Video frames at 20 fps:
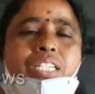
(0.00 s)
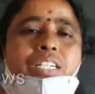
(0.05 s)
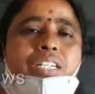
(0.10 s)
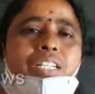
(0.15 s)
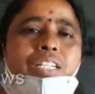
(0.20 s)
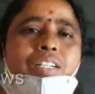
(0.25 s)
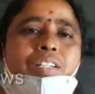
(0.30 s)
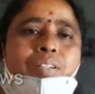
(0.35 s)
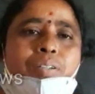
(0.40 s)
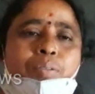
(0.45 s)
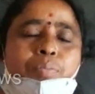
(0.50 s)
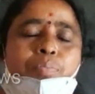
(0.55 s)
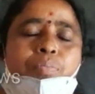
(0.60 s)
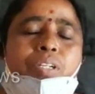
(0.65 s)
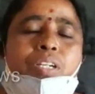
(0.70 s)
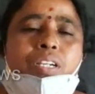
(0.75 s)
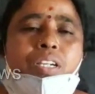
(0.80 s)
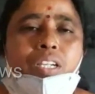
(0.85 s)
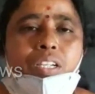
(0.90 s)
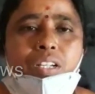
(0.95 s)
సెంటర్
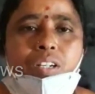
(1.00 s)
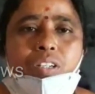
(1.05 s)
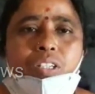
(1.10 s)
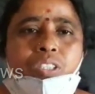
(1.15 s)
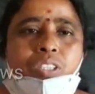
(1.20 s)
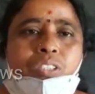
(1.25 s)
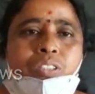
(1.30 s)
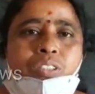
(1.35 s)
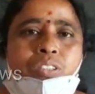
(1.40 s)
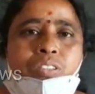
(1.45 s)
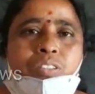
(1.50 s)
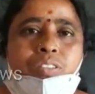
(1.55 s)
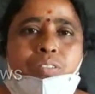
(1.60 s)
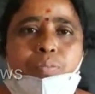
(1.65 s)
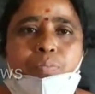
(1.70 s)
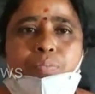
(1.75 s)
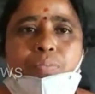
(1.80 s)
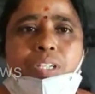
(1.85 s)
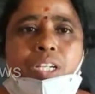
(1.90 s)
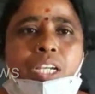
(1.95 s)
ఈరోజు
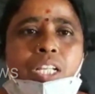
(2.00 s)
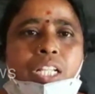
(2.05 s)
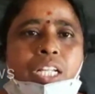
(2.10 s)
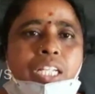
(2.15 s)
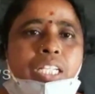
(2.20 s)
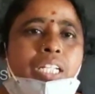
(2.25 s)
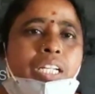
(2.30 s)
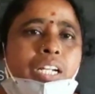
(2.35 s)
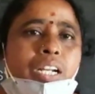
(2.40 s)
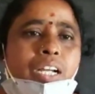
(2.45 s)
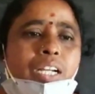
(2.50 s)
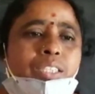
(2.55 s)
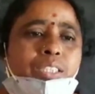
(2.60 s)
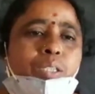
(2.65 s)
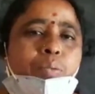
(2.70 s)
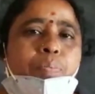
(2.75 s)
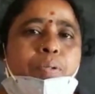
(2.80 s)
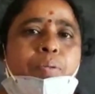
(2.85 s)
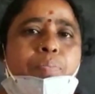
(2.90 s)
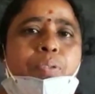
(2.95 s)
ఏదైతే
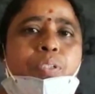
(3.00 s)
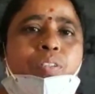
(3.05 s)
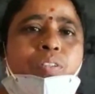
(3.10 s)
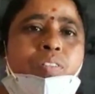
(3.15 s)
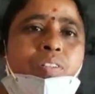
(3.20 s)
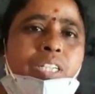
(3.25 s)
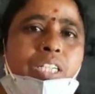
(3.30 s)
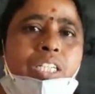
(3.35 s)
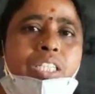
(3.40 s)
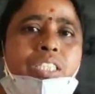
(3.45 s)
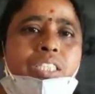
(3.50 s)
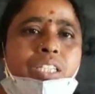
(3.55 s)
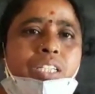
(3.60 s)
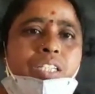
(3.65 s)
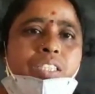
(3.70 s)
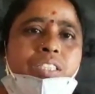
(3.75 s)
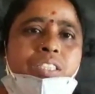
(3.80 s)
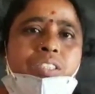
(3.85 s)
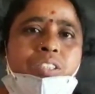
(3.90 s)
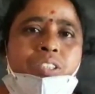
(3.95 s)
రాష్ట్ర ప్రభుత్వం అంటే శ్రీ
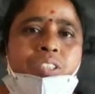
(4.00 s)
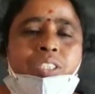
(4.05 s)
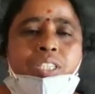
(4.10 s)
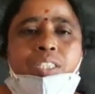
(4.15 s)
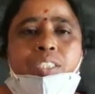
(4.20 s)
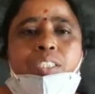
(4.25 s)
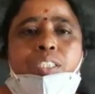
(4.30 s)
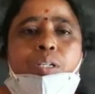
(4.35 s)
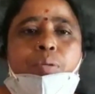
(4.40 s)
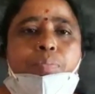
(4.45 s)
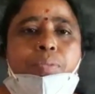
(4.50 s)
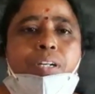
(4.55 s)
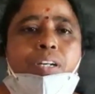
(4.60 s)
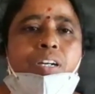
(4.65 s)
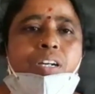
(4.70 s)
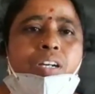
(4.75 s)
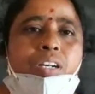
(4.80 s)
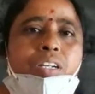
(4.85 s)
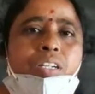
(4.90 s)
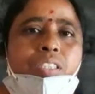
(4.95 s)
శిశు సంక్షేమ
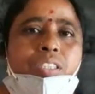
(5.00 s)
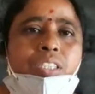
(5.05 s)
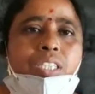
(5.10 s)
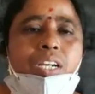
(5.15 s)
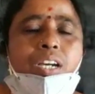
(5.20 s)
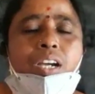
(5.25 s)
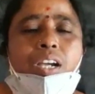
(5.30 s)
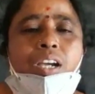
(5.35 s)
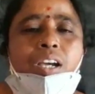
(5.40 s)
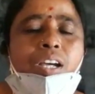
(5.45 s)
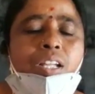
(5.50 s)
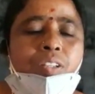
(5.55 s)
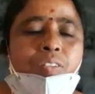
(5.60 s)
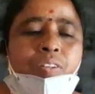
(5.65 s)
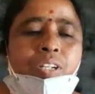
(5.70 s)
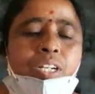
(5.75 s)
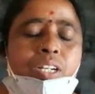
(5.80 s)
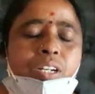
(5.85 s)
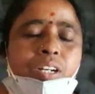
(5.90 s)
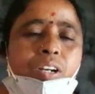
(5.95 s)
శాఖ
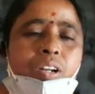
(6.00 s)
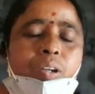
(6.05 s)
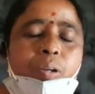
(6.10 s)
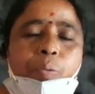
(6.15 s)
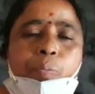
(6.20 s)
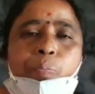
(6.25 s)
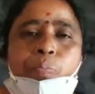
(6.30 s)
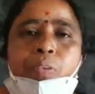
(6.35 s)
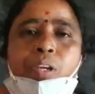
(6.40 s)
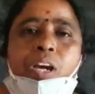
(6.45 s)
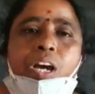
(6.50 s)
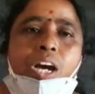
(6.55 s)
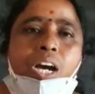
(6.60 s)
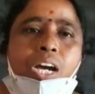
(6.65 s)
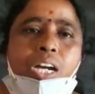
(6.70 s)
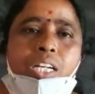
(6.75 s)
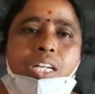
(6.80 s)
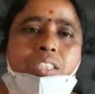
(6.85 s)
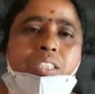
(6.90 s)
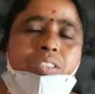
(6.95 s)
ఆధ్వర్యంలో
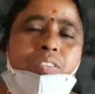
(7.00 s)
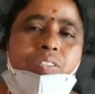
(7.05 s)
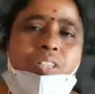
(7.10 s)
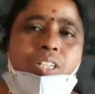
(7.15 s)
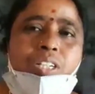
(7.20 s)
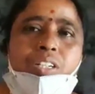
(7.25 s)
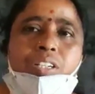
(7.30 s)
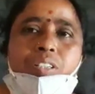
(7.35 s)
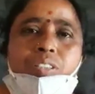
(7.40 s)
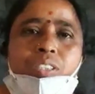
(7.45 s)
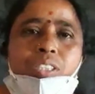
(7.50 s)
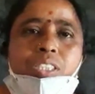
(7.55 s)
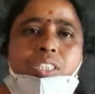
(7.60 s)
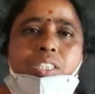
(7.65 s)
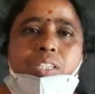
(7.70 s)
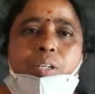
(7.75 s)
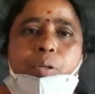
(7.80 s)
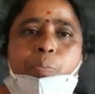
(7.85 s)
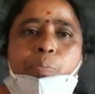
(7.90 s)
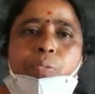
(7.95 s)
ఆగస్టు ఒకటి నుంచి
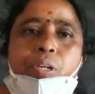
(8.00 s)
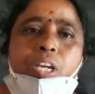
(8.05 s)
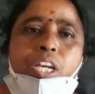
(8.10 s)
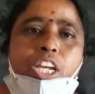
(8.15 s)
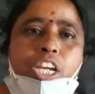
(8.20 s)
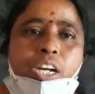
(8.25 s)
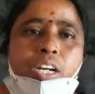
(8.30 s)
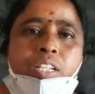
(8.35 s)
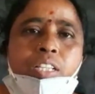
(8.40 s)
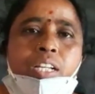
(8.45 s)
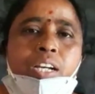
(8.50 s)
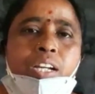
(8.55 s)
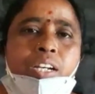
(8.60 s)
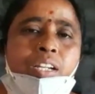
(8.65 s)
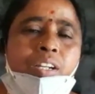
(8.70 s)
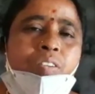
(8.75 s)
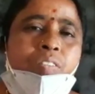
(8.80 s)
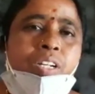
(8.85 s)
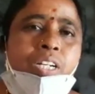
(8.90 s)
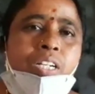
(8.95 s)
ఏడు
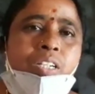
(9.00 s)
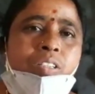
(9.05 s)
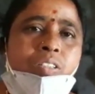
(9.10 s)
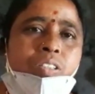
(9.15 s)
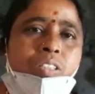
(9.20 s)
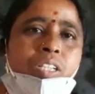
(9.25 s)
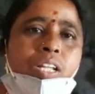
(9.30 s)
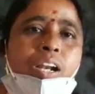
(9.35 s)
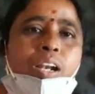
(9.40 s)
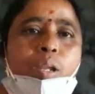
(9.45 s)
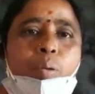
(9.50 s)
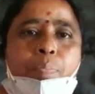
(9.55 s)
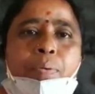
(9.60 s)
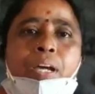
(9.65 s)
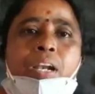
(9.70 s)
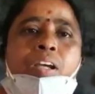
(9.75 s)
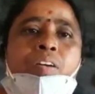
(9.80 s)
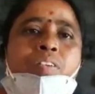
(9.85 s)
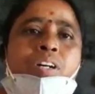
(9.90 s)
తారీఖు వరకు తల్లిపాల